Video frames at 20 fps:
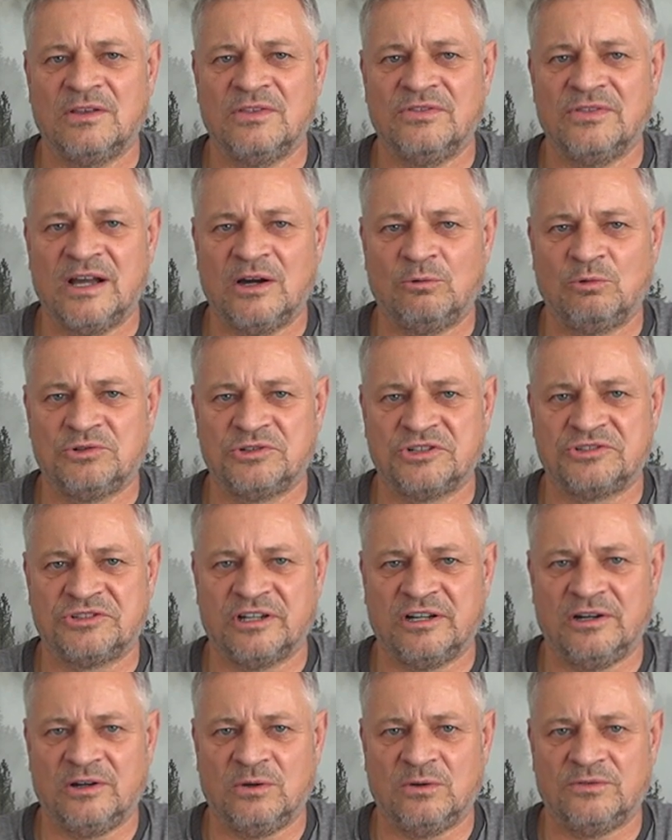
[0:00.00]

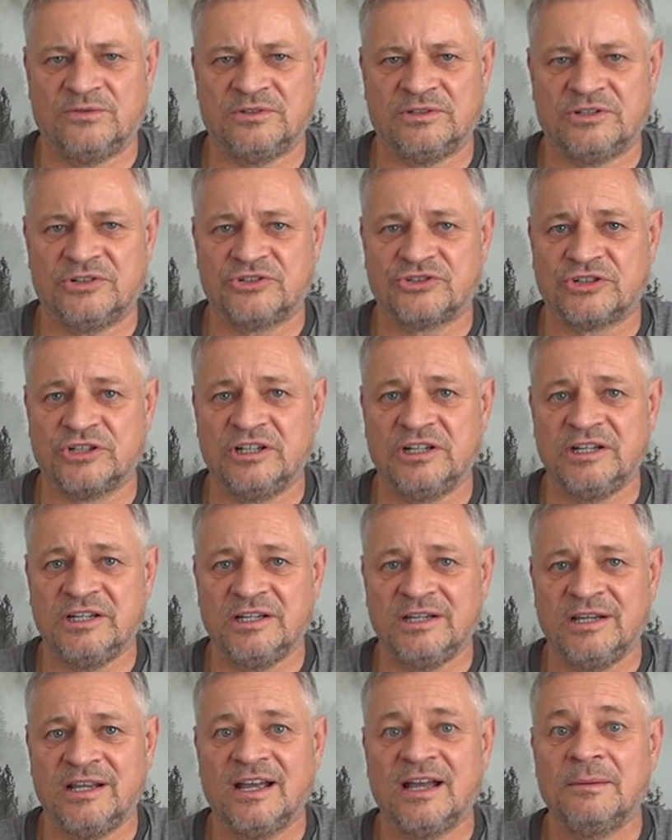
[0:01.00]
nauczycielowi,
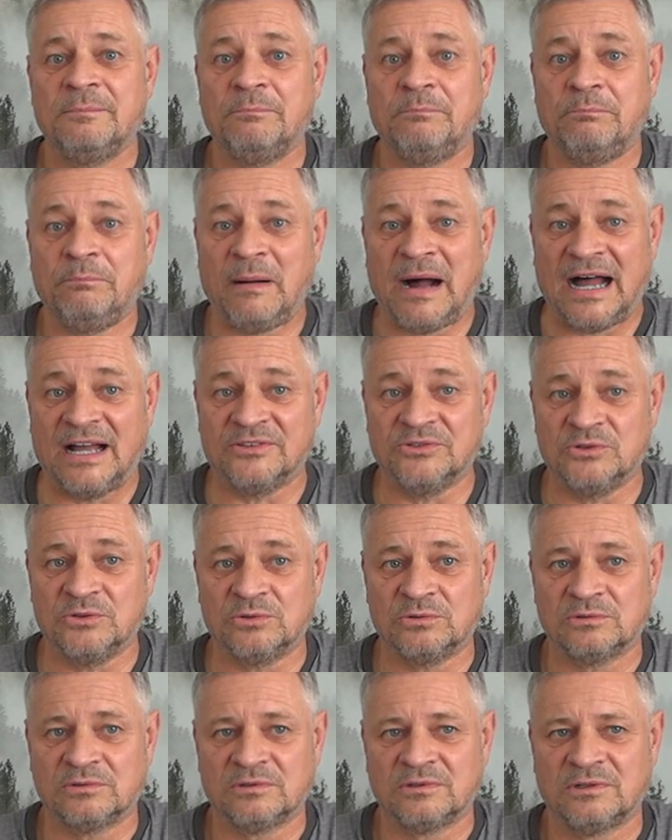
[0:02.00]
czyli panu.
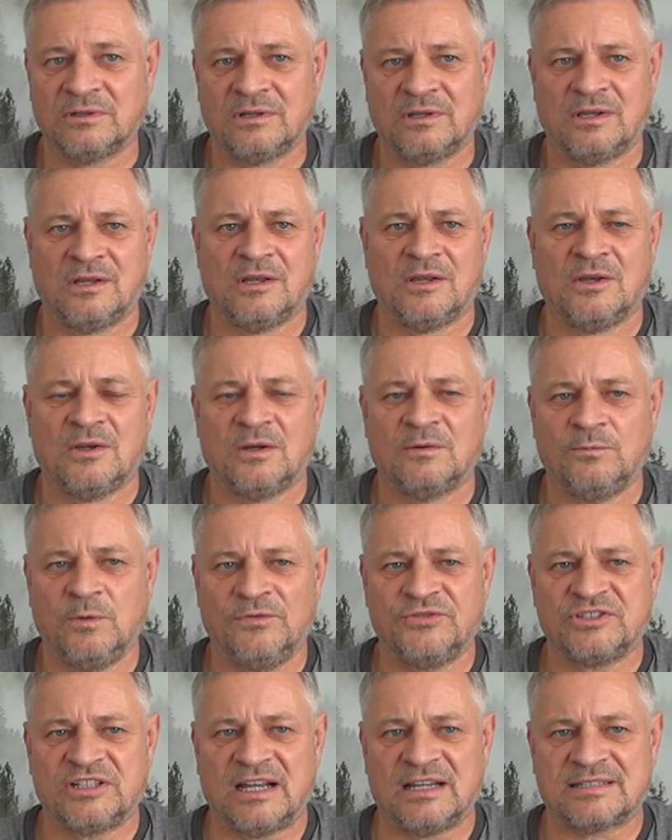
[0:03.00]

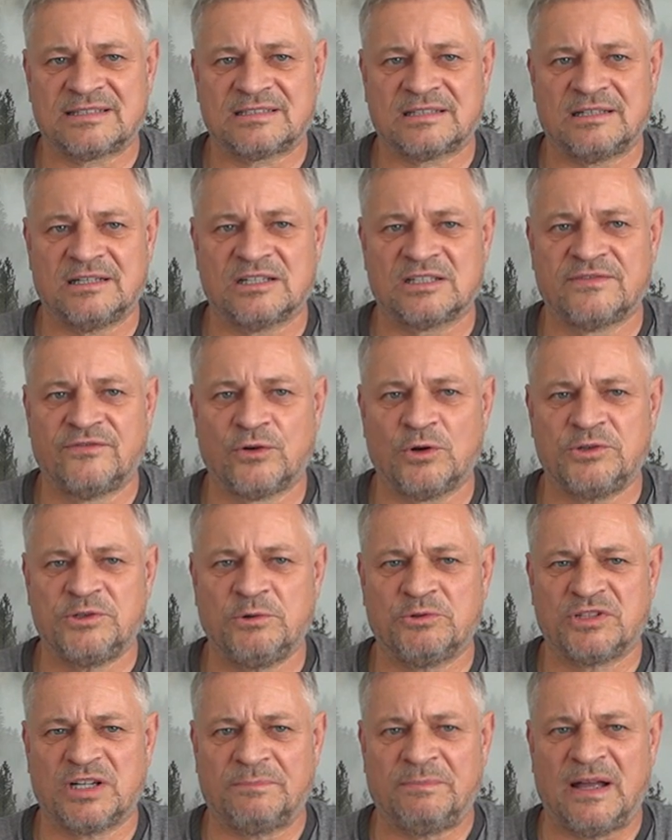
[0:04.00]
Wówczas
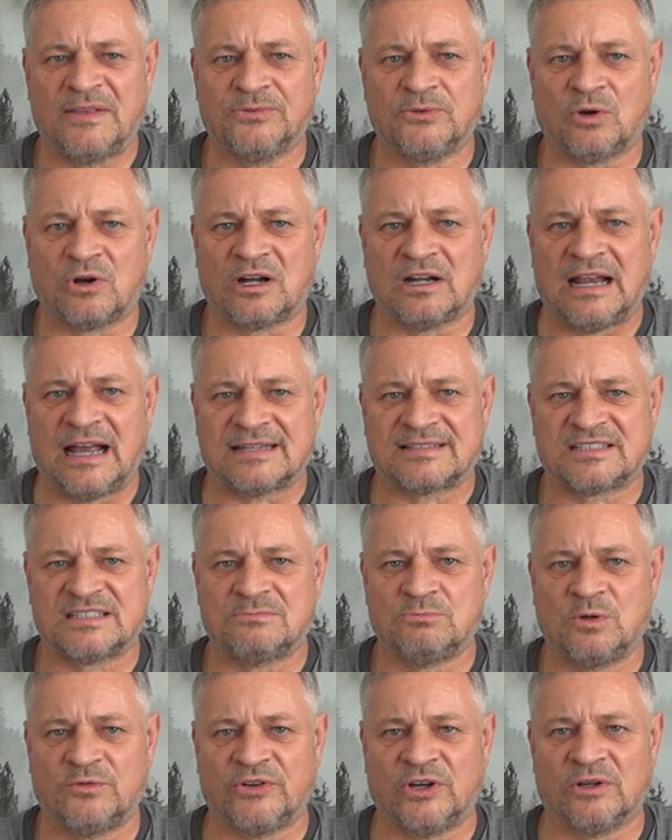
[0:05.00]
zwrócił się pan do
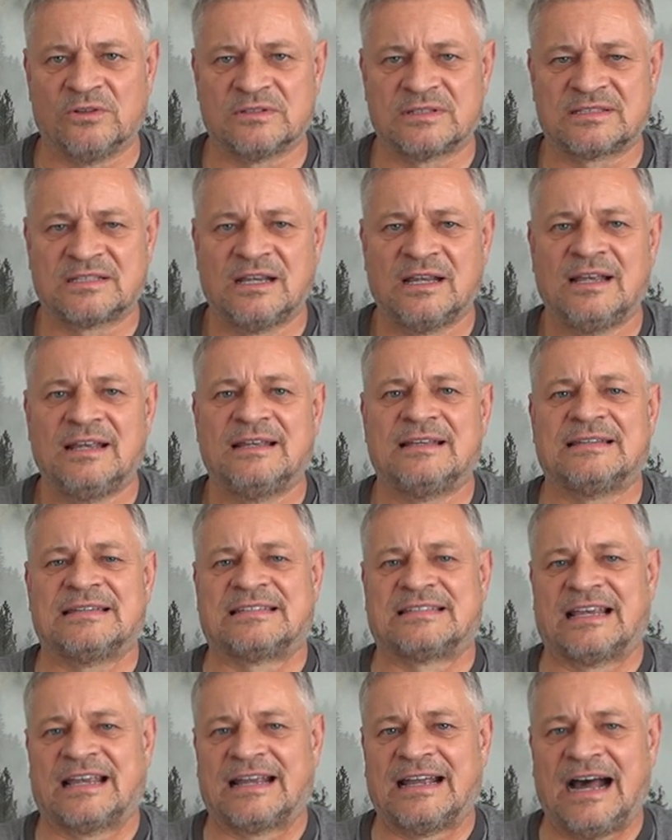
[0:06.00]
klasy, mówiąc:
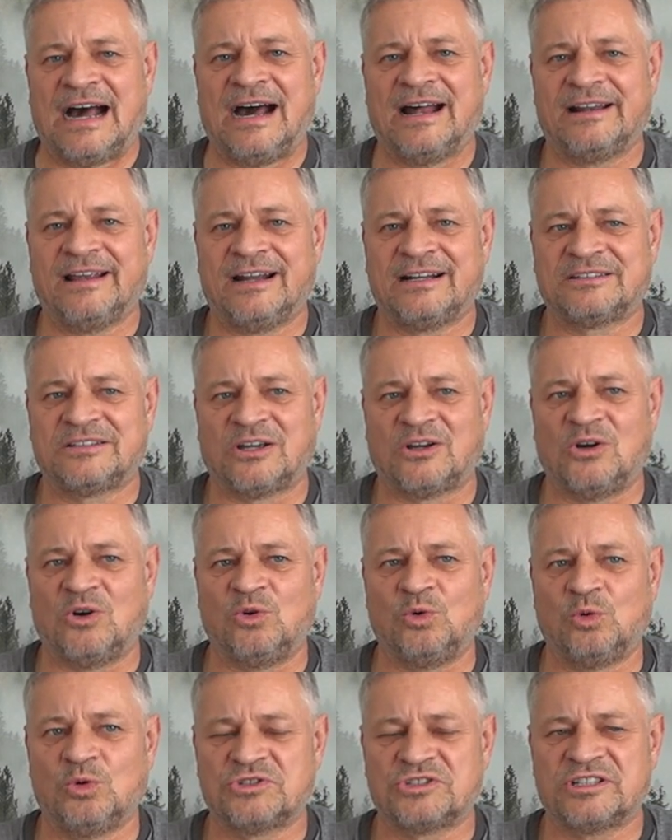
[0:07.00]
Zegarek tego
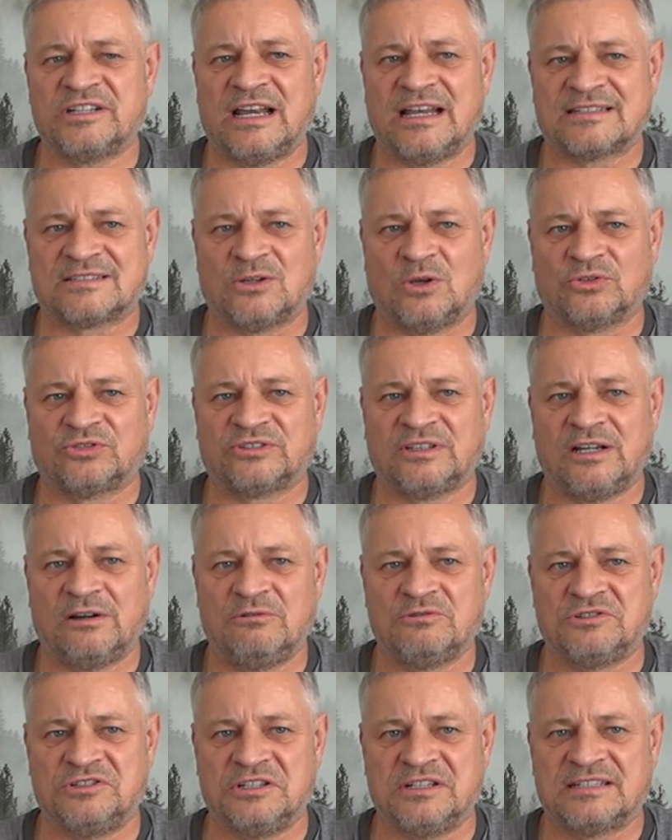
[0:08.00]
ucznia
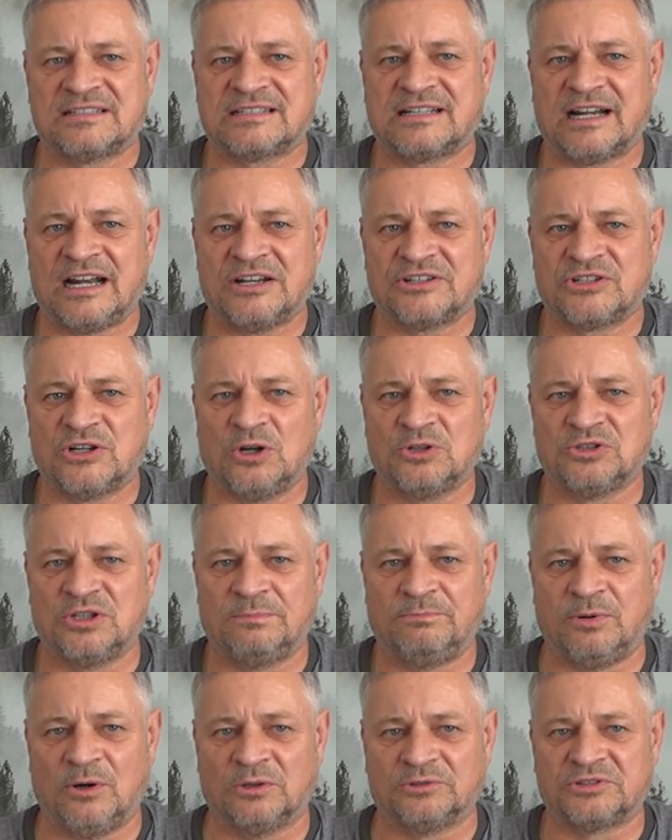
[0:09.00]
został dziś
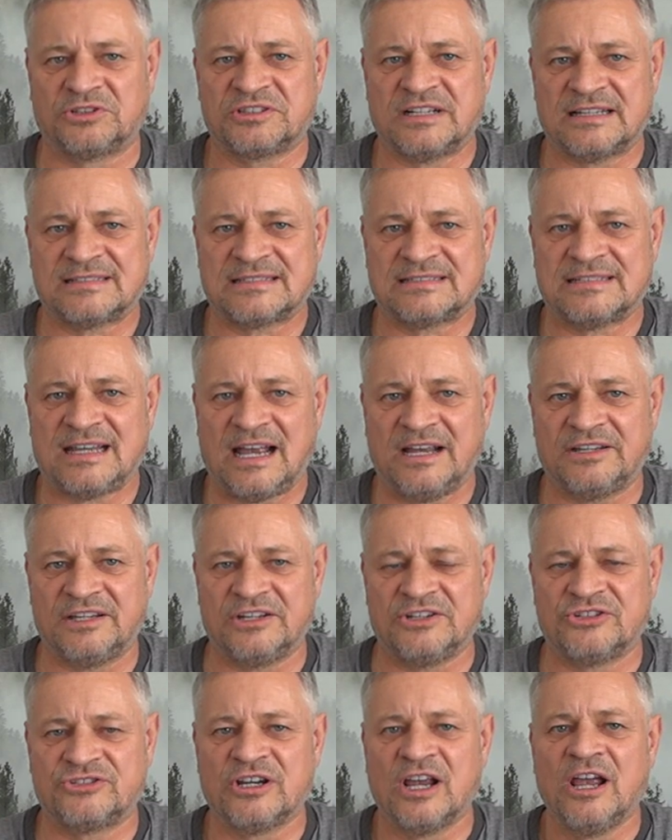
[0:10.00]
skradziony podczas
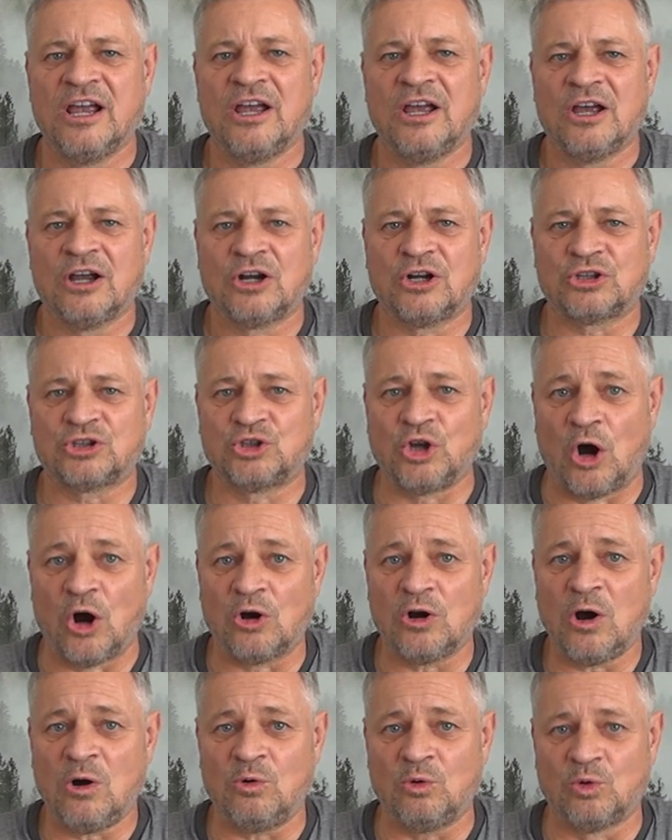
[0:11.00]
zajęć.
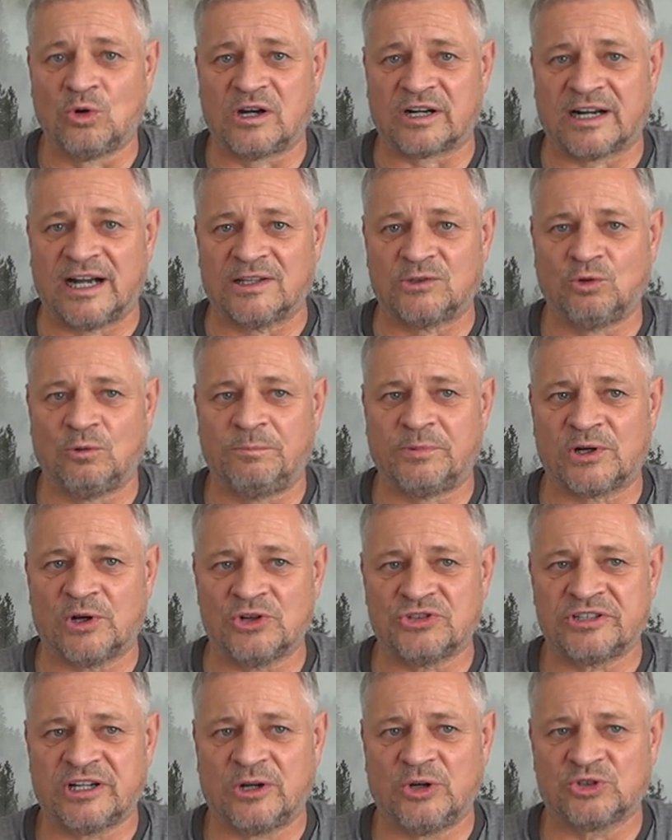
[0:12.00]
Kto go ukradł,
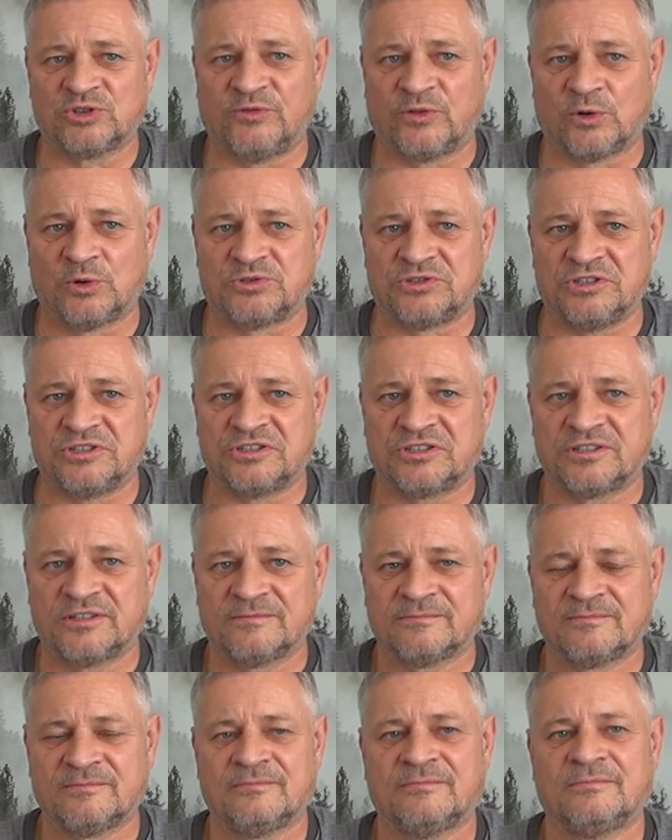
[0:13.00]
proszę go zwrócić.